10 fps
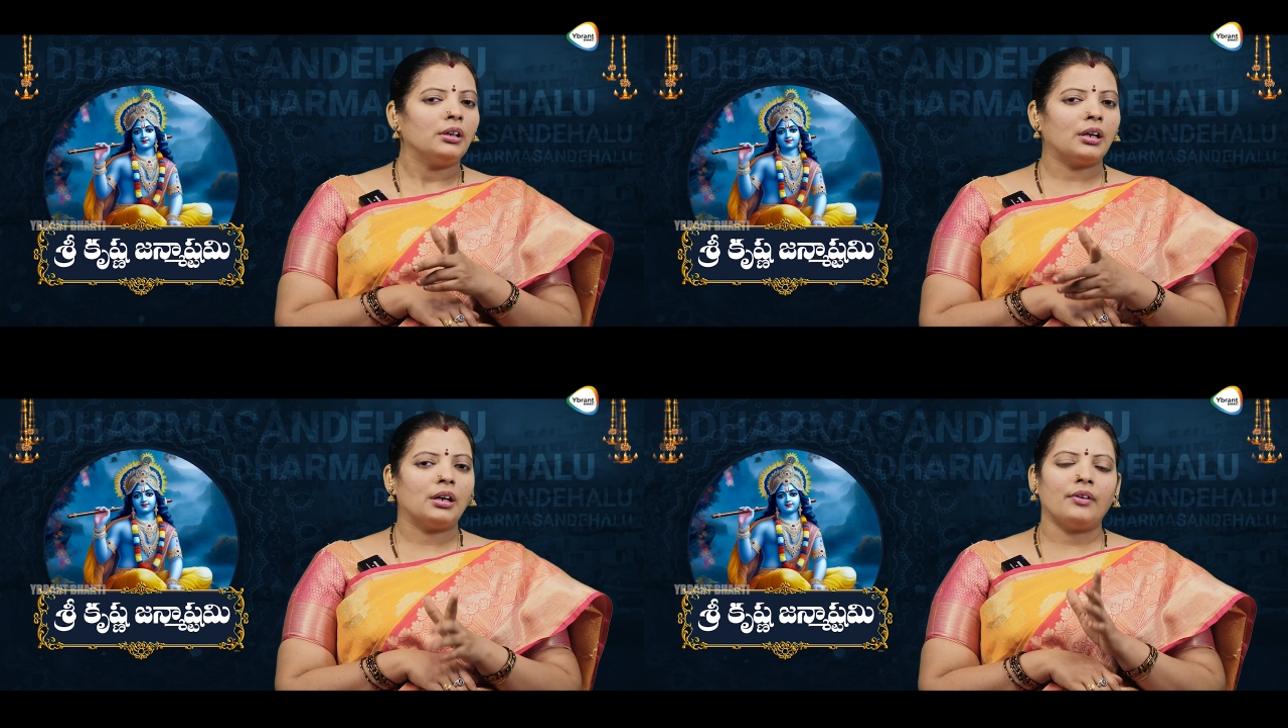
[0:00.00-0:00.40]

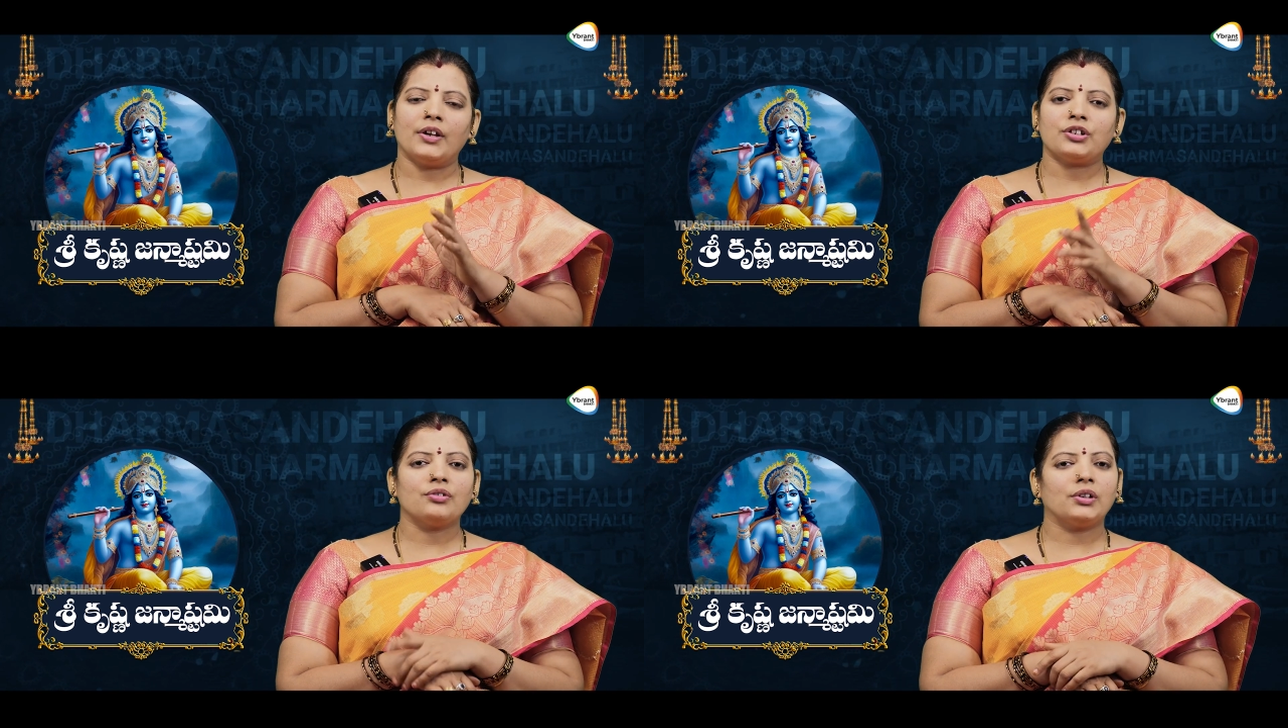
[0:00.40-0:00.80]
ఇక్కడ
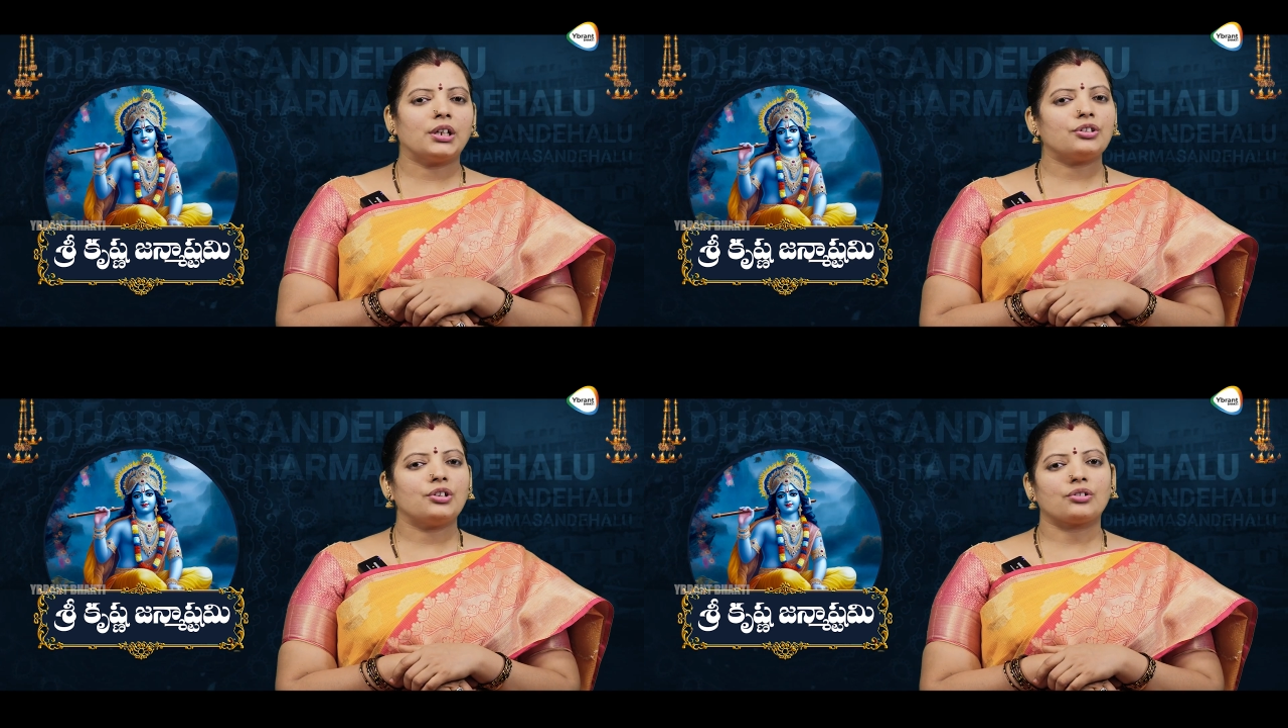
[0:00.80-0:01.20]

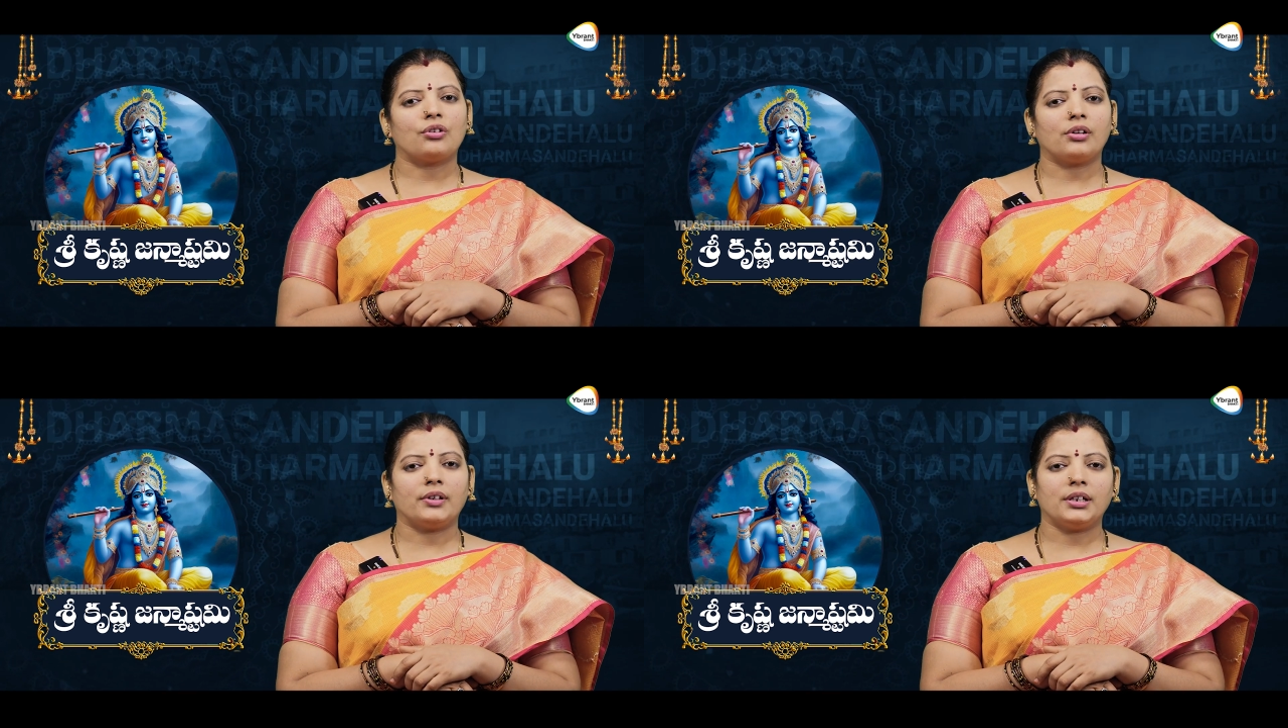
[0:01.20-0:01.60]
వైష్ణవులకి
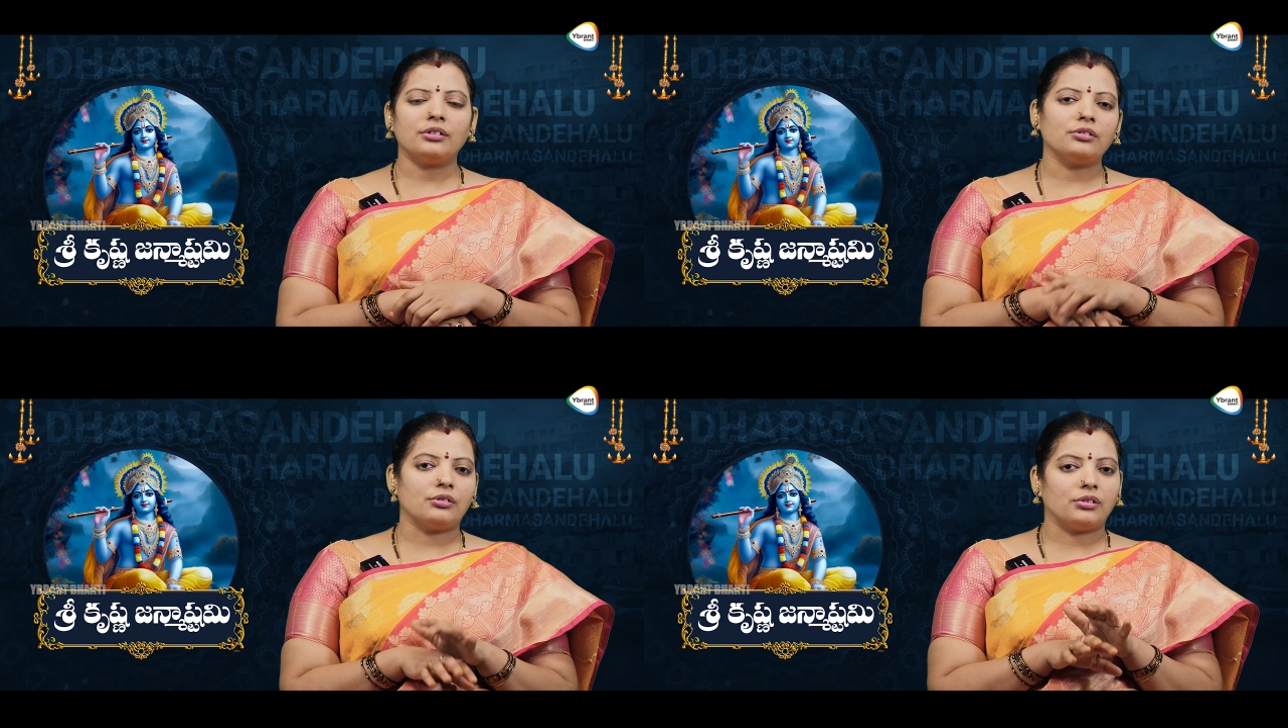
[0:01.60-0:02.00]
చేసుకోవడం
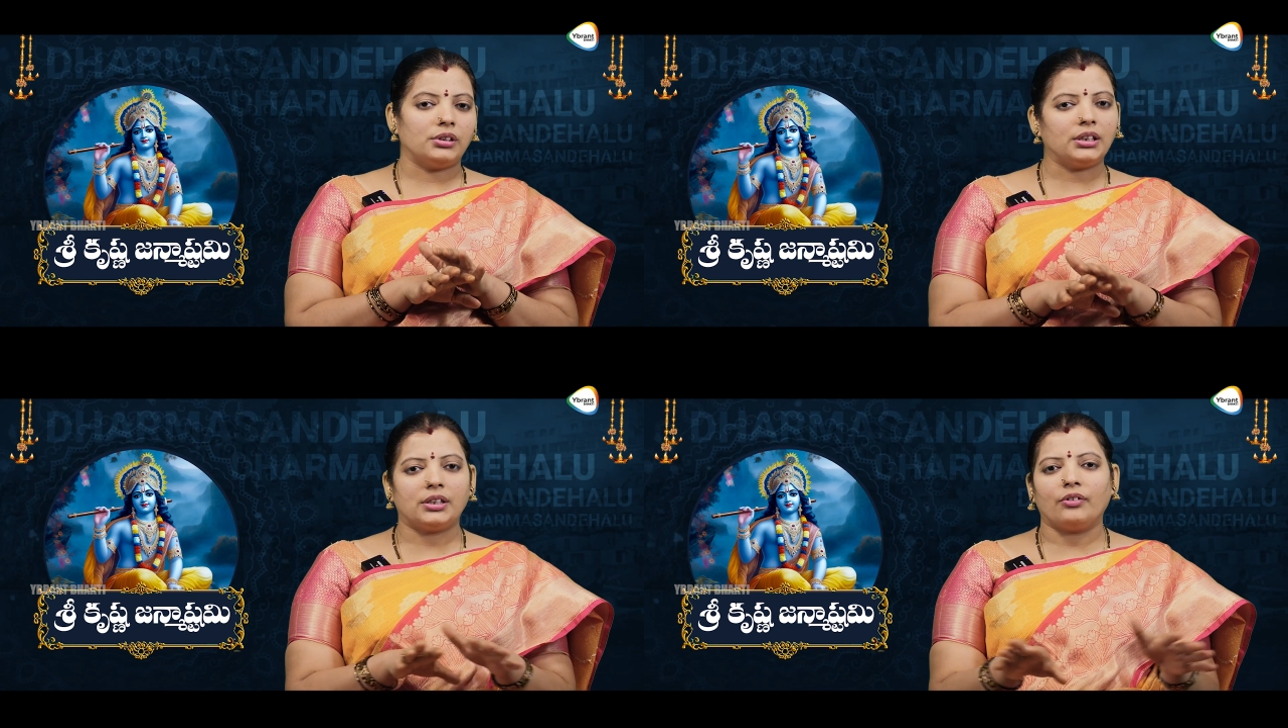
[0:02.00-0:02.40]
అనేది
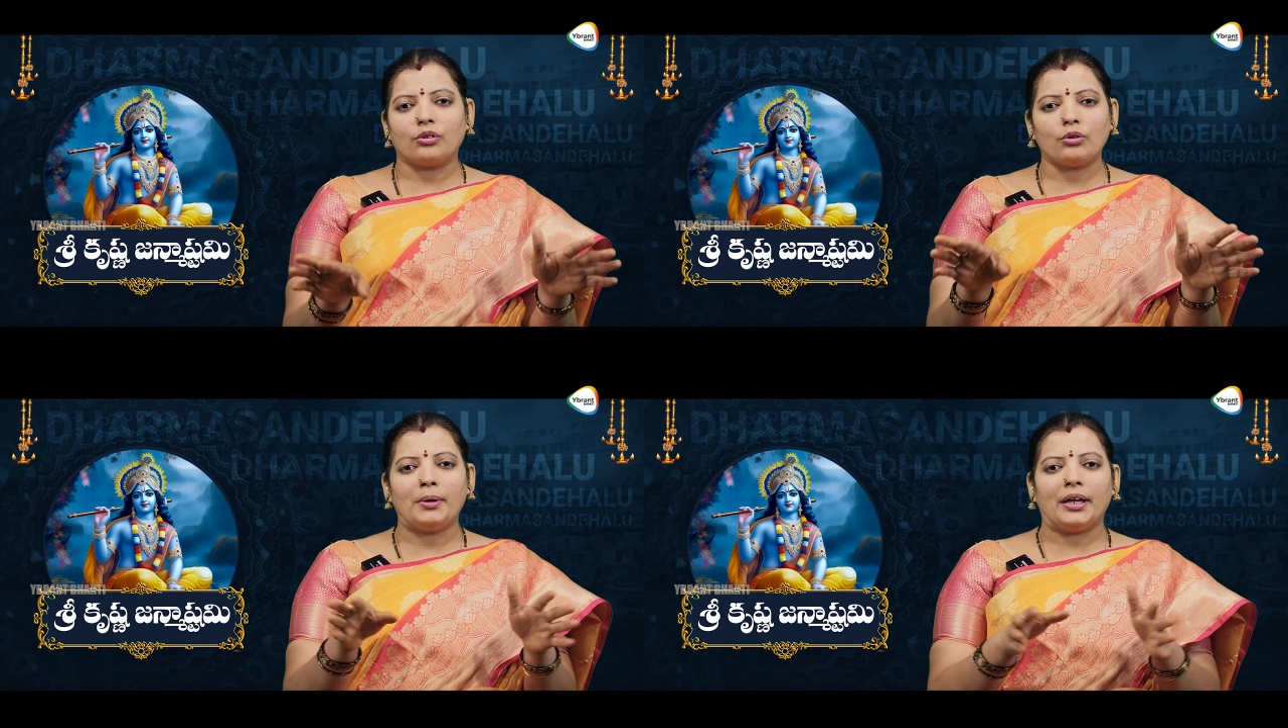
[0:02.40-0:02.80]
జరుగుతుంది ఇంతవరకు